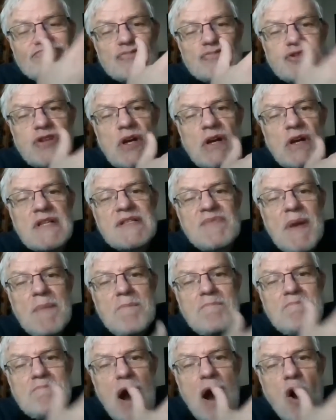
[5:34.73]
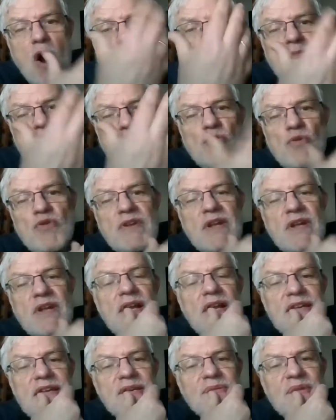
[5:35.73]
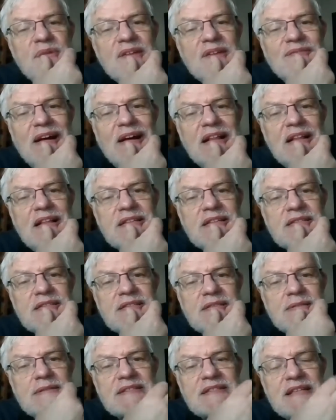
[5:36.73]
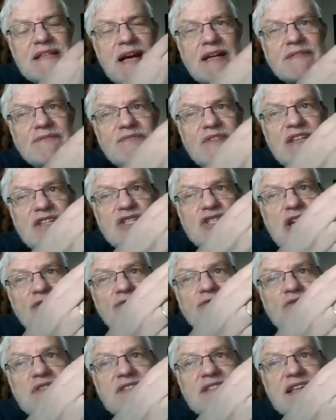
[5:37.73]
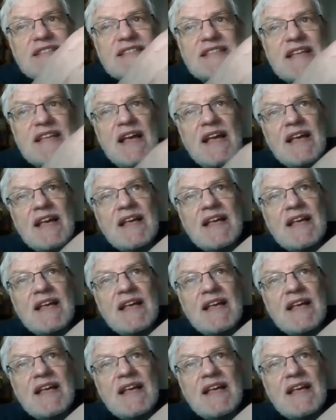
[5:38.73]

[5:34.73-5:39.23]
stolz wie ein Baum und brüderlich wie ein Wald sagen, wie schaffen wir es, dass, die,